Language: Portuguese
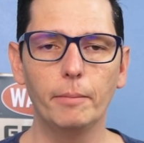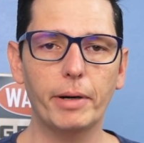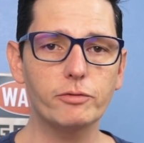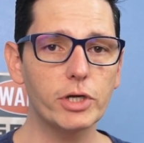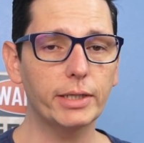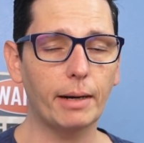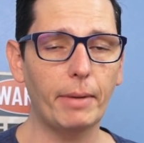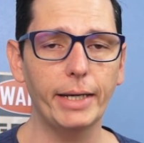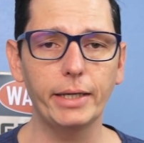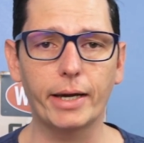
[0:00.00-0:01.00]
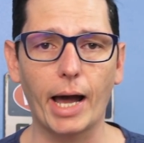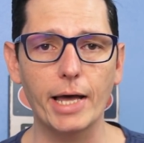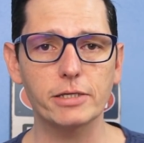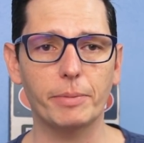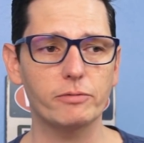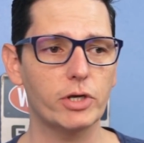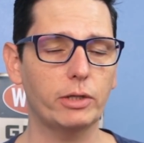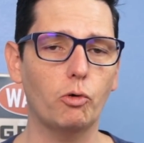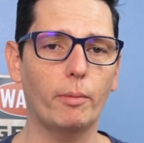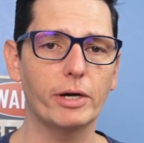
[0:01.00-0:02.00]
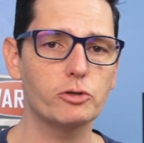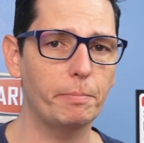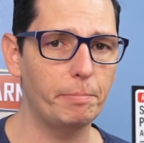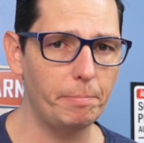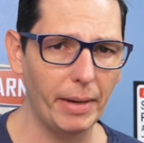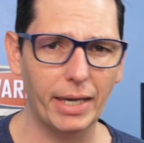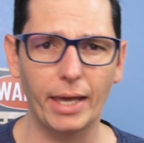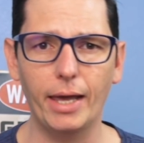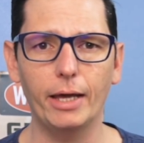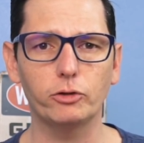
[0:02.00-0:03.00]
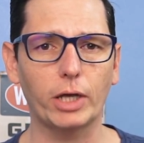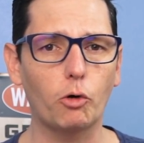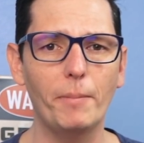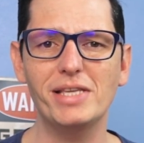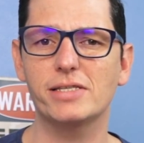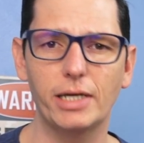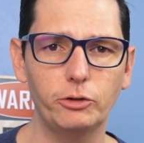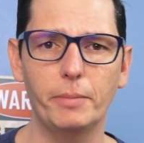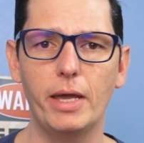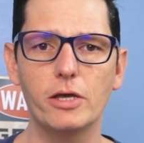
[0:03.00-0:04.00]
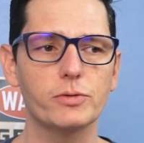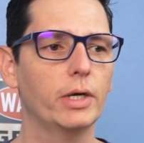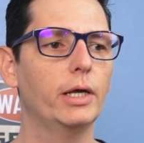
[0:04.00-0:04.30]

Para você que trabalha em casa, para você que tem um comércio pequeno, está começando mesmo,